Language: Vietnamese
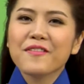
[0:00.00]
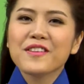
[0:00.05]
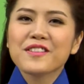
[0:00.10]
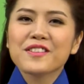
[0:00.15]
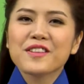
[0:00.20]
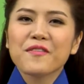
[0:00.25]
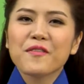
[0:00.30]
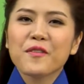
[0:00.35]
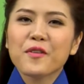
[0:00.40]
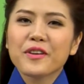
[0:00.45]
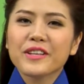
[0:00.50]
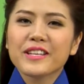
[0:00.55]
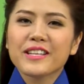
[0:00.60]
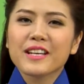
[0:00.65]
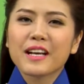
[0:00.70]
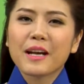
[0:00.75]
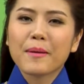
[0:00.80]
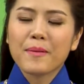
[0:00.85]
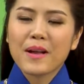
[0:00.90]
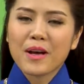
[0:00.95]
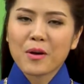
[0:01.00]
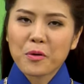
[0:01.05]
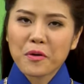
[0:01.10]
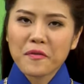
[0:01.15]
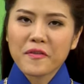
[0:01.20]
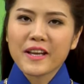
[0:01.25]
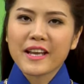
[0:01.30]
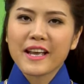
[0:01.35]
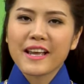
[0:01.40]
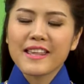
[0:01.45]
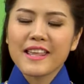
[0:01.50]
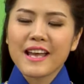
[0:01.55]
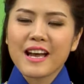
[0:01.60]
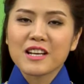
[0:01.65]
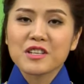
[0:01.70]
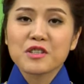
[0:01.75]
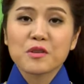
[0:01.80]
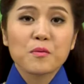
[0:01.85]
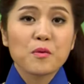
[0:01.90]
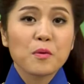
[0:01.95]
rất vui khi được gặp lại quý vị khán
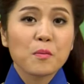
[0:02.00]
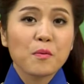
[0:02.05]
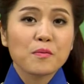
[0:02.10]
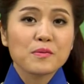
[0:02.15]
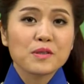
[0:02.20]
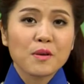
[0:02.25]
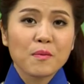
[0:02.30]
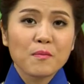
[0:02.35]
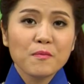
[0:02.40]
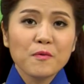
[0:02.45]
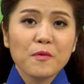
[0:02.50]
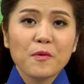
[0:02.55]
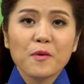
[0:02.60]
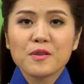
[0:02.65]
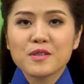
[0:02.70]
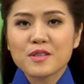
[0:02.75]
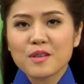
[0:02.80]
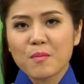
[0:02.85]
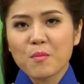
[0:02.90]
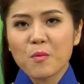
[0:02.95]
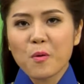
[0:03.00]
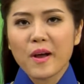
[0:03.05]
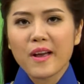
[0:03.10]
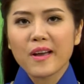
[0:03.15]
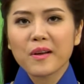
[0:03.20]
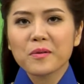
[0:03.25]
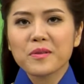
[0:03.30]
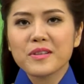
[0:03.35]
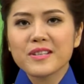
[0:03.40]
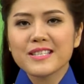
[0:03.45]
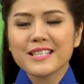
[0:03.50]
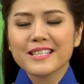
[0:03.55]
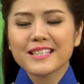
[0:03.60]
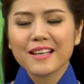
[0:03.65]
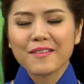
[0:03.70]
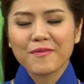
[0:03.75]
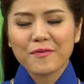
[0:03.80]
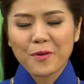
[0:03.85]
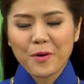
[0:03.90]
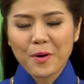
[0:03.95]
giả trong chương mục Sống Vui, Sống Khỏe của chương trình
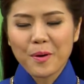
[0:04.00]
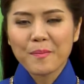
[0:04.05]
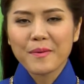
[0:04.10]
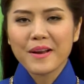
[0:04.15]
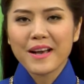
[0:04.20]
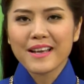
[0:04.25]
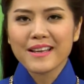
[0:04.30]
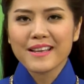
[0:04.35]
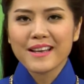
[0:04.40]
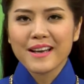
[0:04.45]
Thành phố hôm nay.